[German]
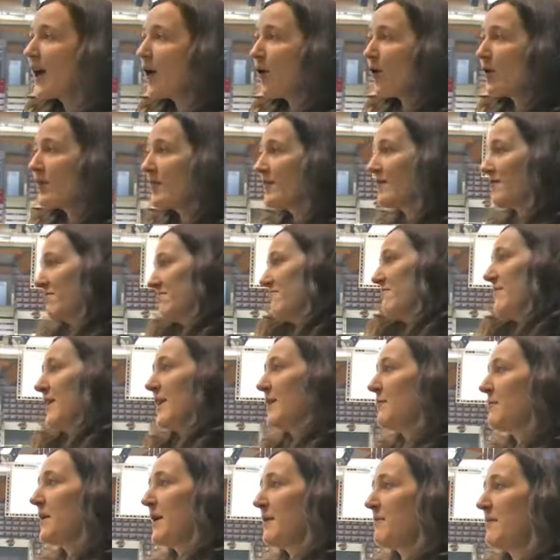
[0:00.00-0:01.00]
Und
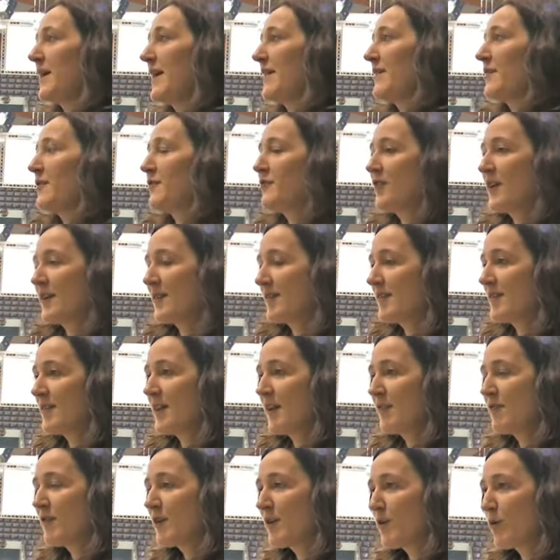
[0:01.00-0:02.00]
im Endeffekt, das
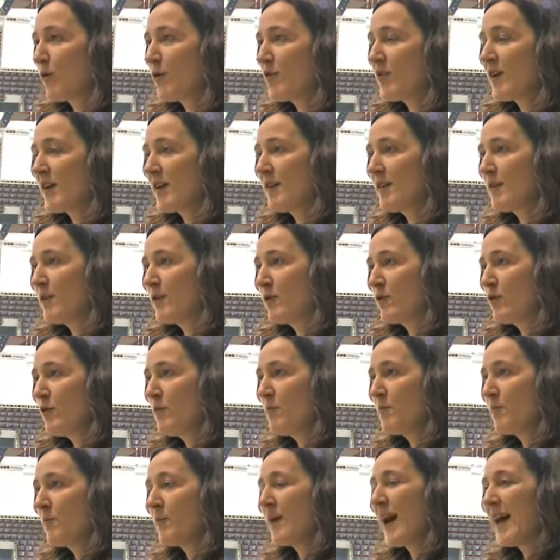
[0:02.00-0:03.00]
sind einfach großartige
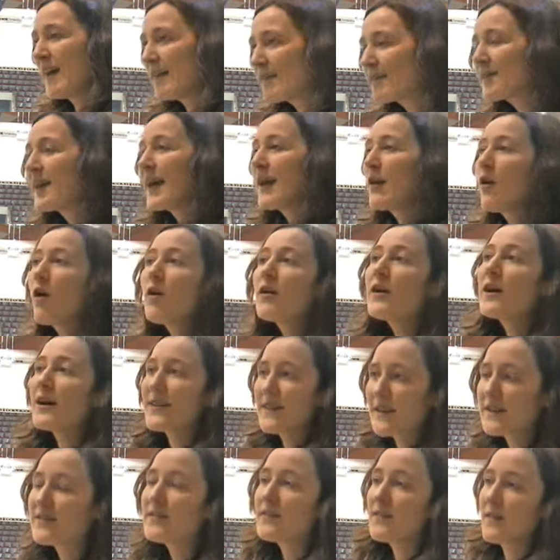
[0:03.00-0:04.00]
Typen. Alle sehr
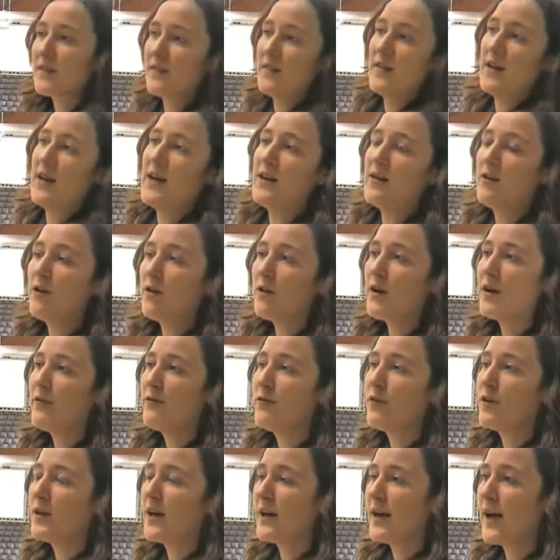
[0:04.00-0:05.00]
locker, das ist es halt. Locker
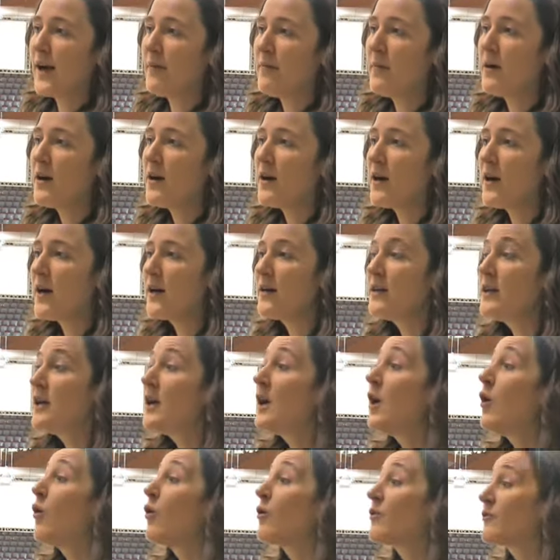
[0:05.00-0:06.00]
vor der Kamera.
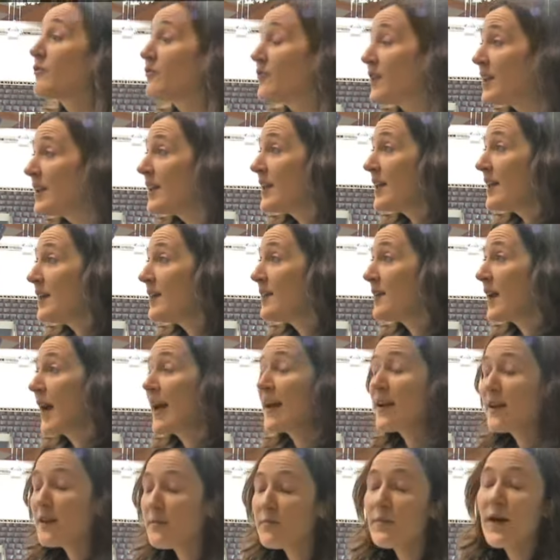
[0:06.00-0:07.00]
Und wen ich
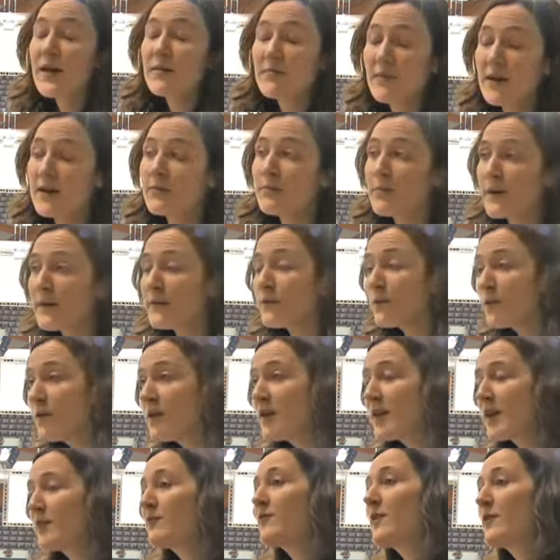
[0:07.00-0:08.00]
eigentlich, mein, mein
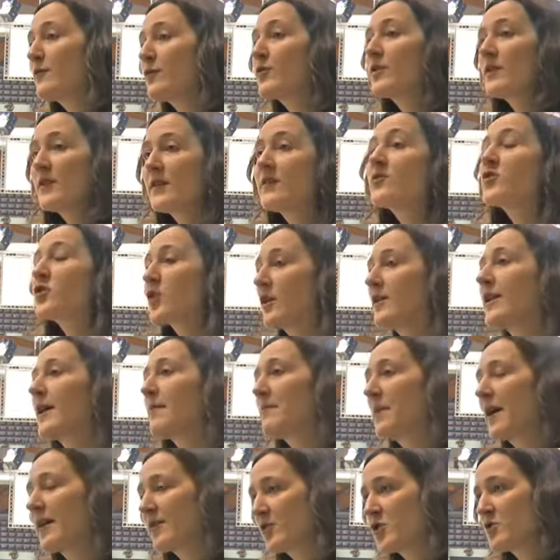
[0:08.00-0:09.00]
persönlicher Favorit ist schon
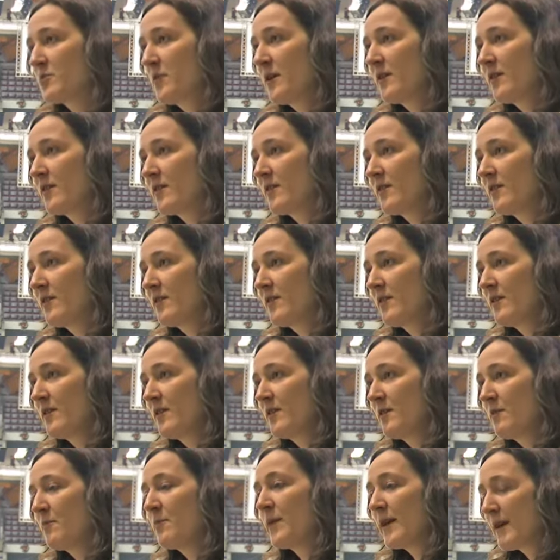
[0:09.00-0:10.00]
der Max Schmidt.
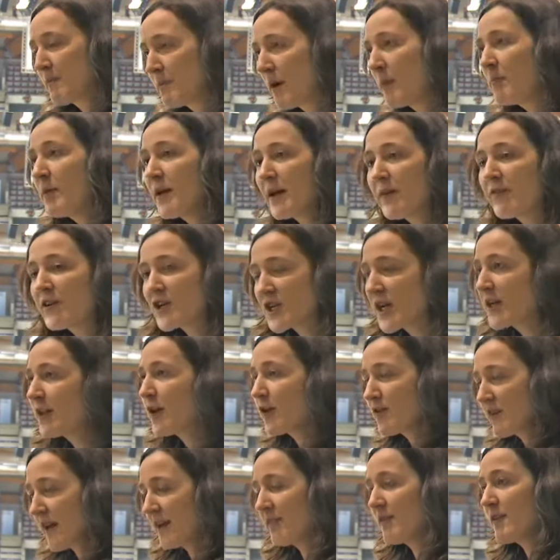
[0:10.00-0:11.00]
Äh, bei mir
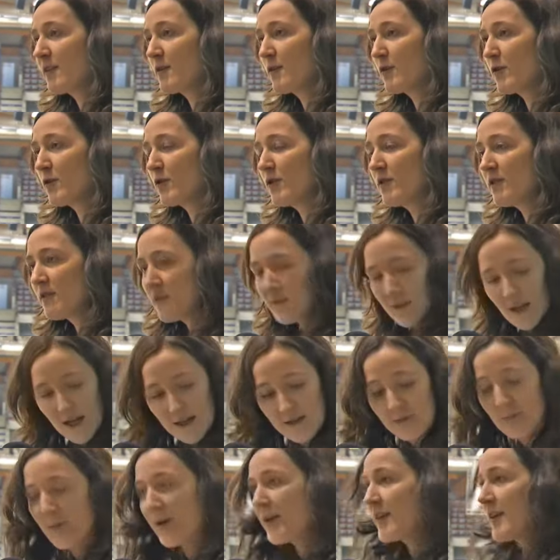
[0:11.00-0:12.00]
wahrscheinlich aus anderen Gründen
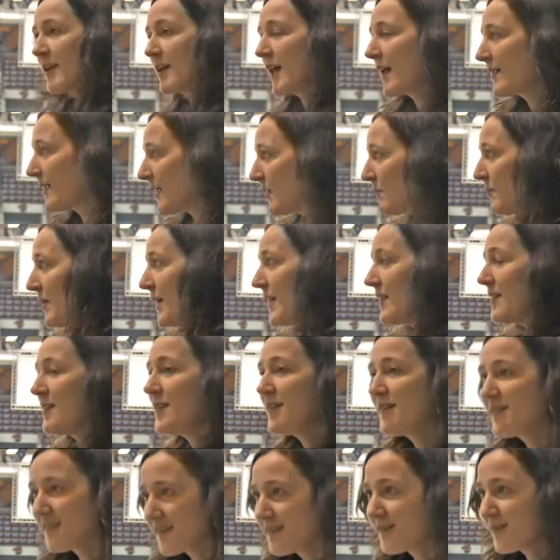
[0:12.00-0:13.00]
als bei den anderen
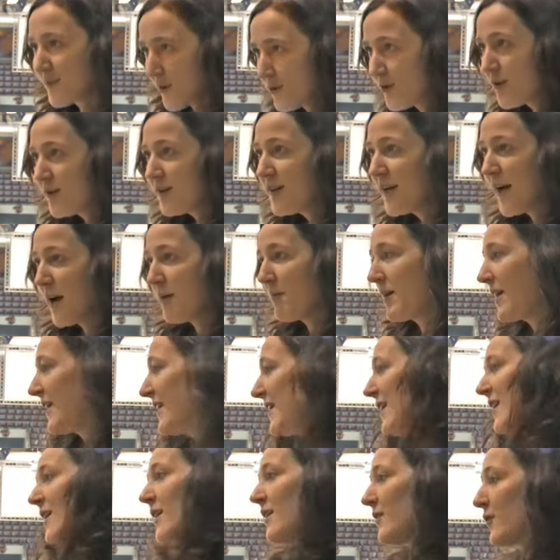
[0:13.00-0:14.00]
Mädels so, aber
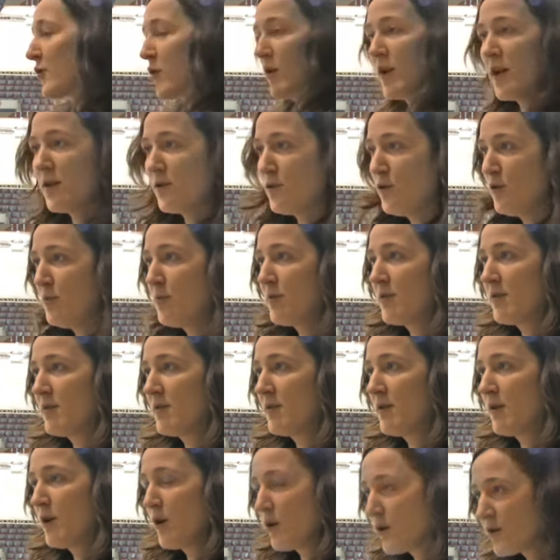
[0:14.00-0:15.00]
toller Typ,
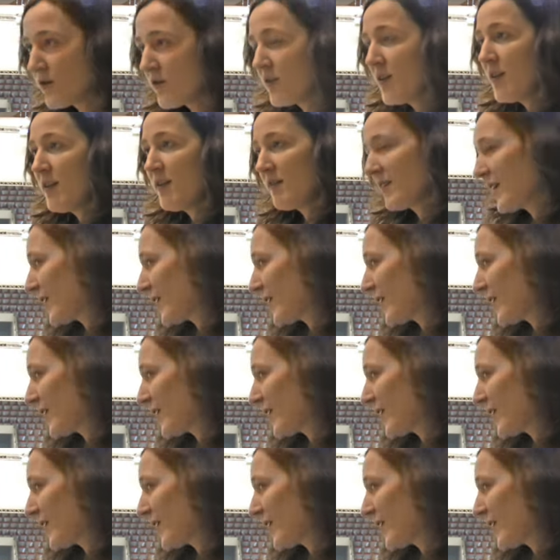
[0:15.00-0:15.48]
lustig.